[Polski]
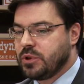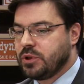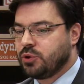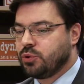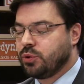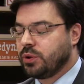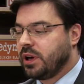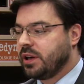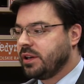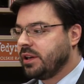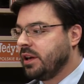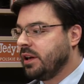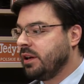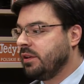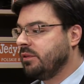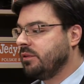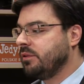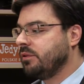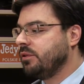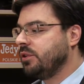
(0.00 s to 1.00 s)

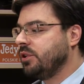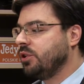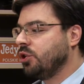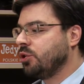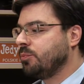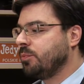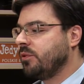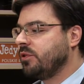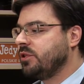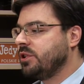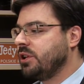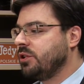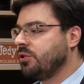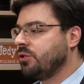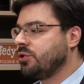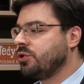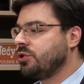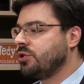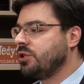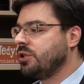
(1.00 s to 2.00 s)
szukania winy
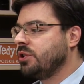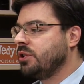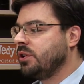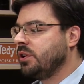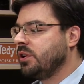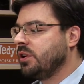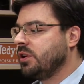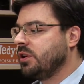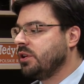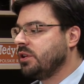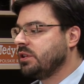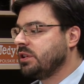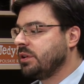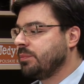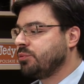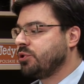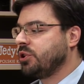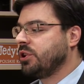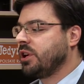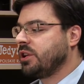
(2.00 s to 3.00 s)
odpowiedzialności za
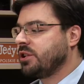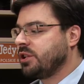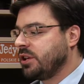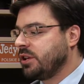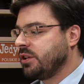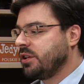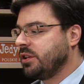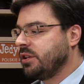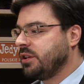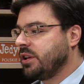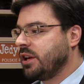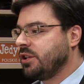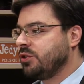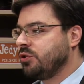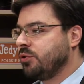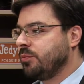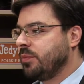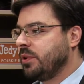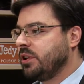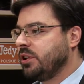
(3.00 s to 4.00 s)
przekraczanie tych granic
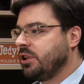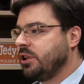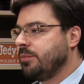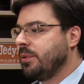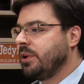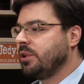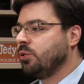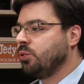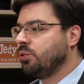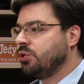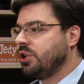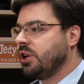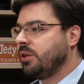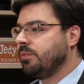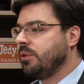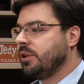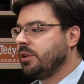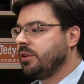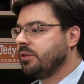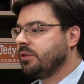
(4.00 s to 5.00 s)
normalnej debaty u
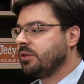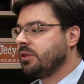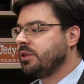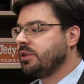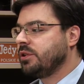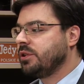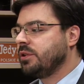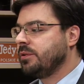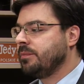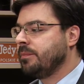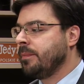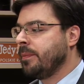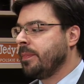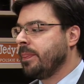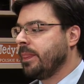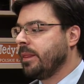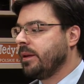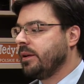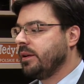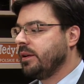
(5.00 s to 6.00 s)
siebie. To znaczy
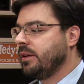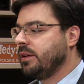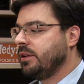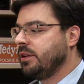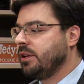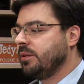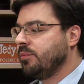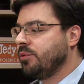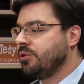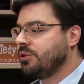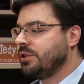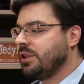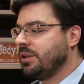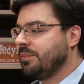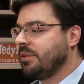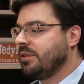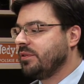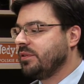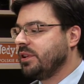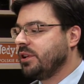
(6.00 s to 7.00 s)
E, nie można
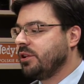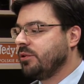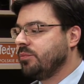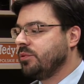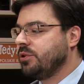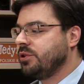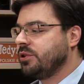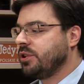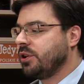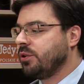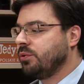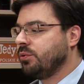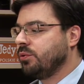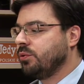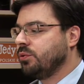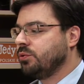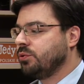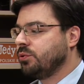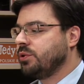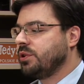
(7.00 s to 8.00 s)
prawda, robić
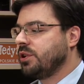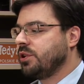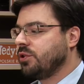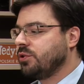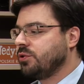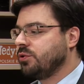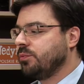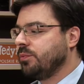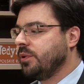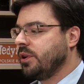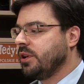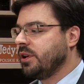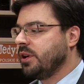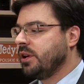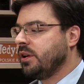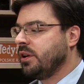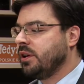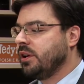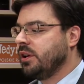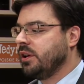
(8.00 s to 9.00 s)
rachunku cudzego
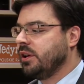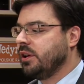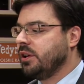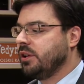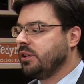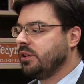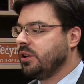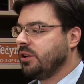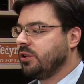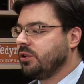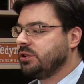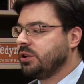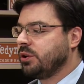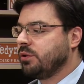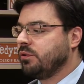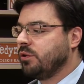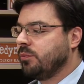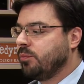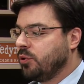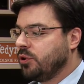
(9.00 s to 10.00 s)
sumienia, tylko
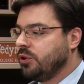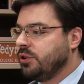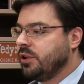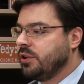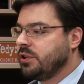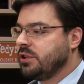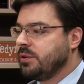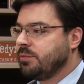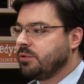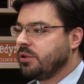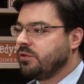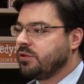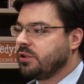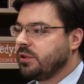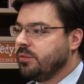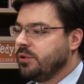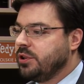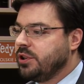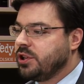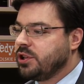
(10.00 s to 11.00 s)
zarówno politycy, przede
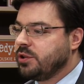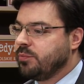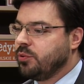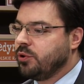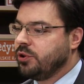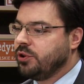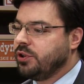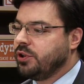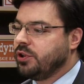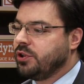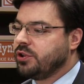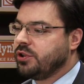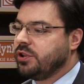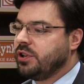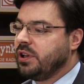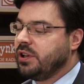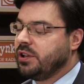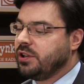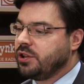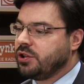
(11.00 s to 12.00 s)
wszystkim liderzy
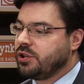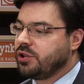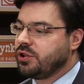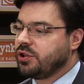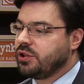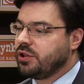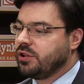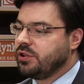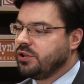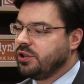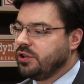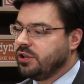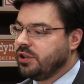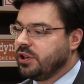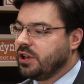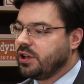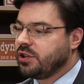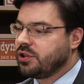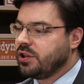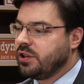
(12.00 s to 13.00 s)
polityczni, ale też e,
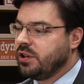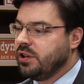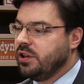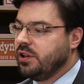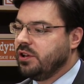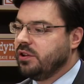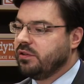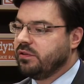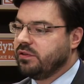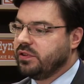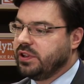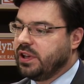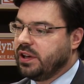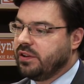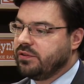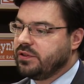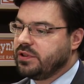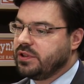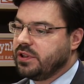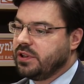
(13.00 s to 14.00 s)
dziennikarze,
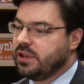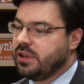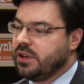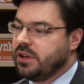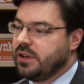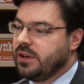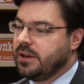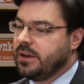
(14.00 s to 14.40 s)
wydawcy,